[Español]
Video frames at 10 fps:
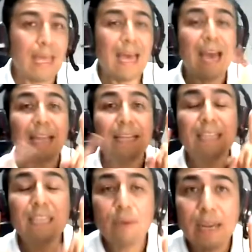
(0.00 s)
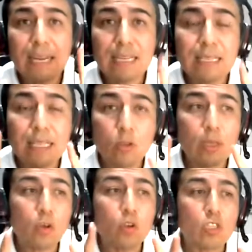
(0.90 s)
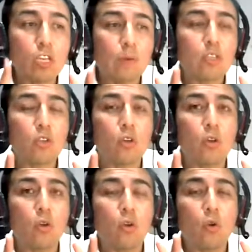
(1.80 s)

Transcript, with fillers: Activan el instinto de conservación,